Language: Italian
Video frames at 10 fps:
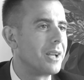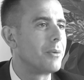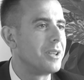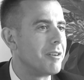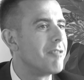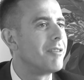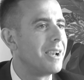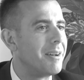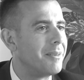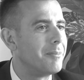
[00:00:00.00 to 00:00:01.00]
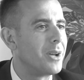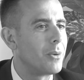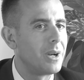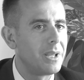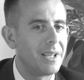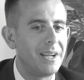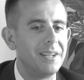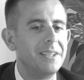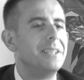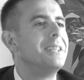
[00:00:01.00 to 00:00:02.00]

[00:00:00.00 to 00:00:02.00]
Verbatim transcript: che quindi aveva la manualità,